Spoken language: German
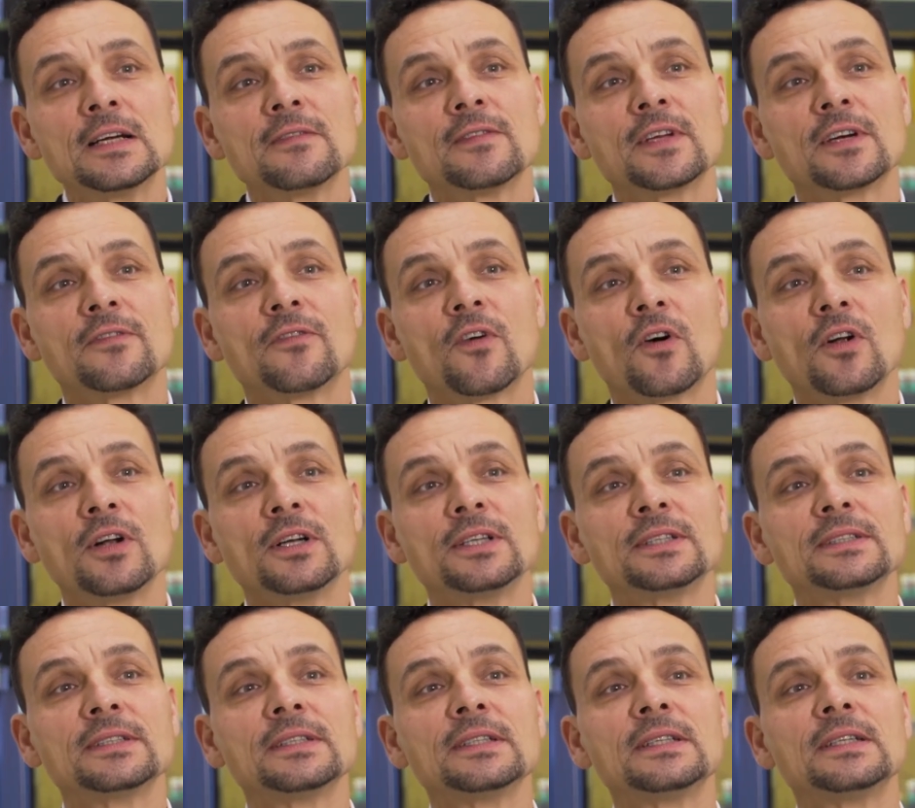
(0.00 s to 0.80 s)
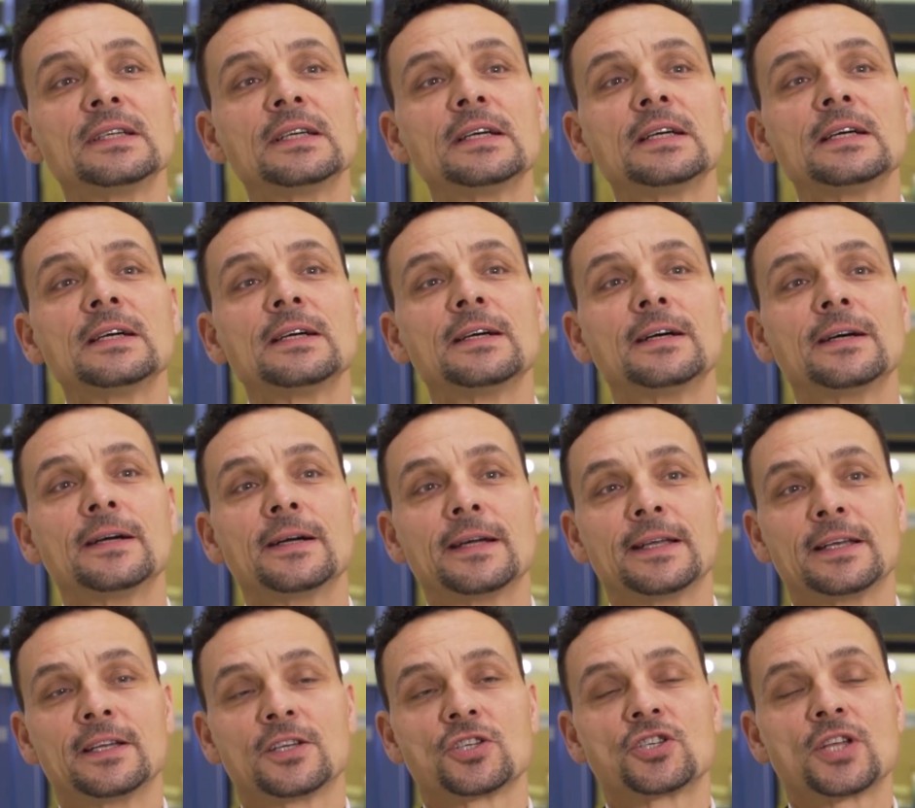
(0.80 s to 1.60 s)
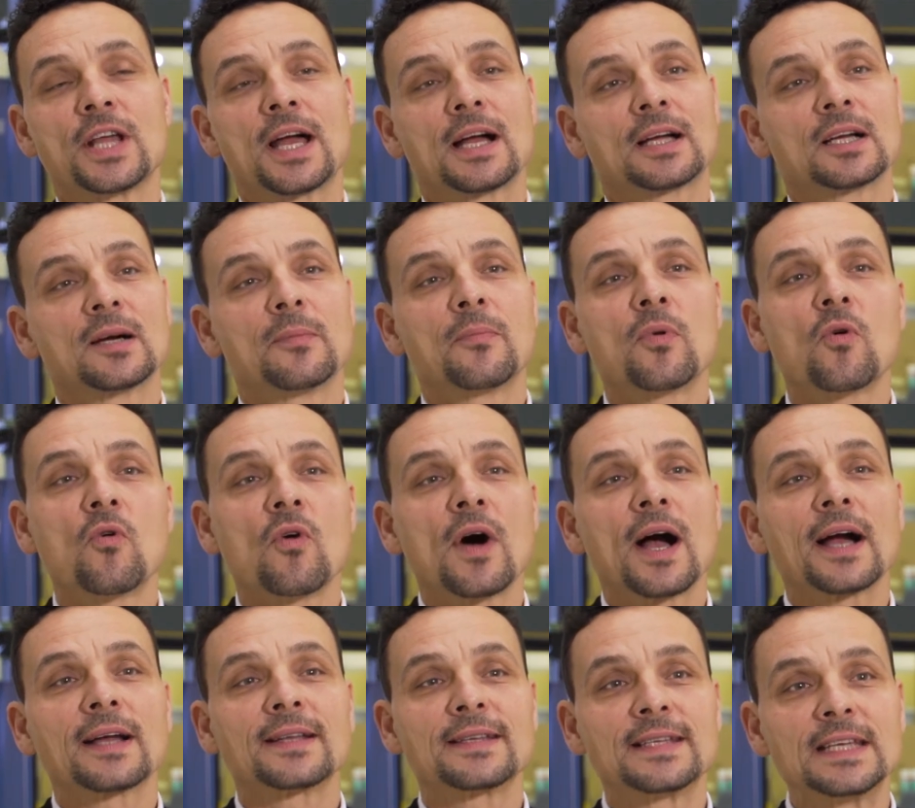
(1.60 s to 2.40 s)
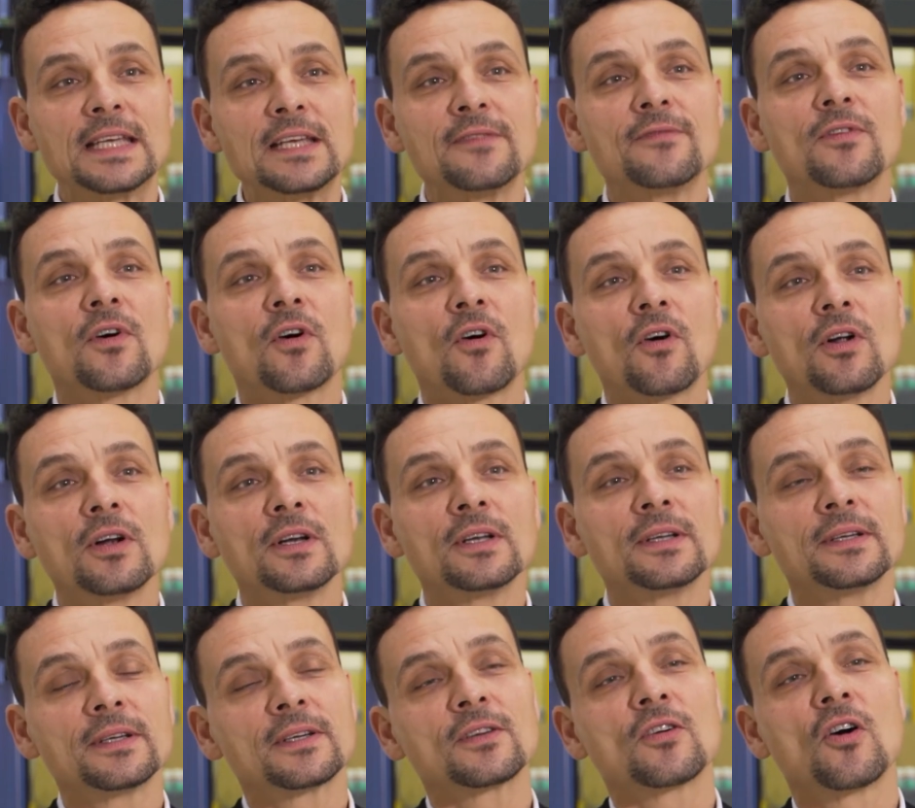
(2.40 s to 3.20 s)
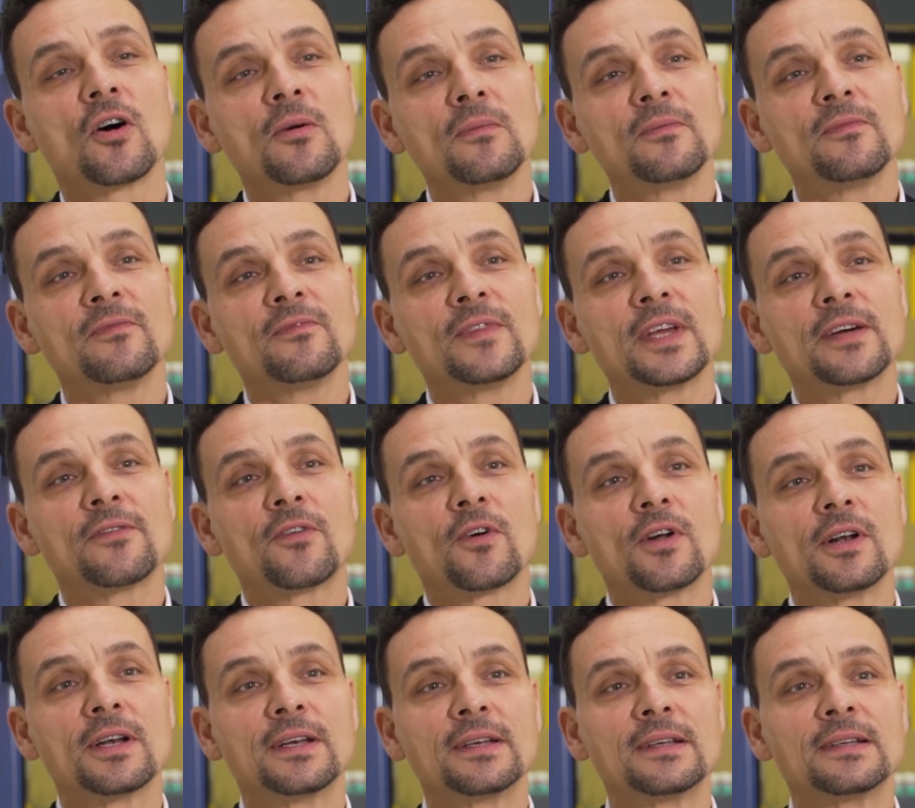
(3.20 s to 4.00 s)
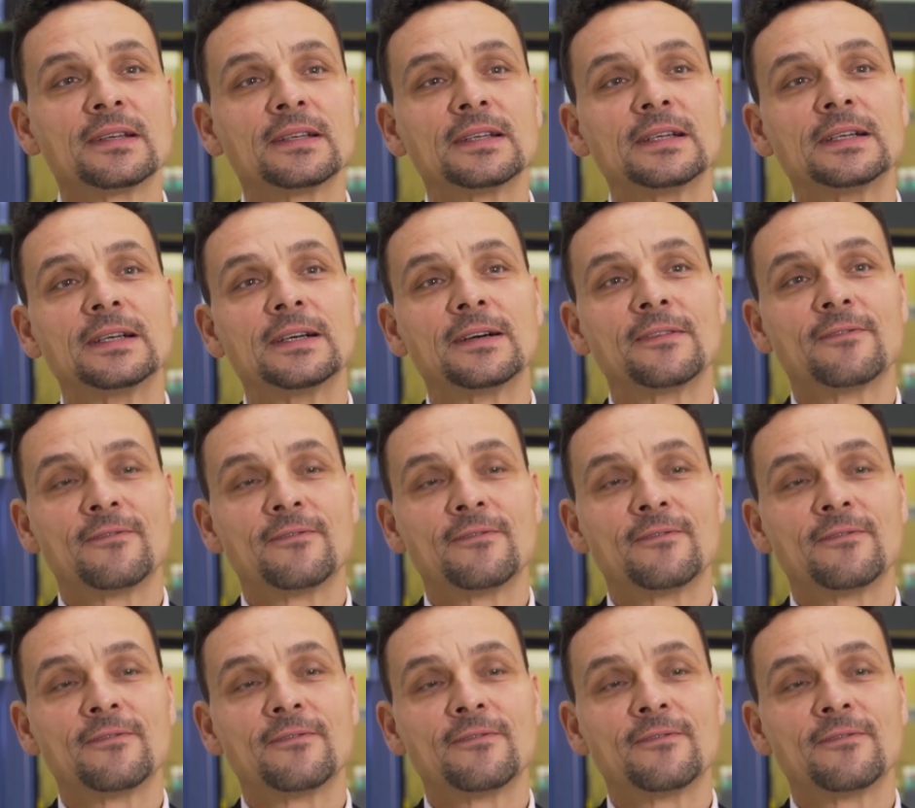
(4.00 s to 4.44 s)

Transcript: Wir wollen äh, in eine stärker proaktive Rolle kommen. Wir wollen äh,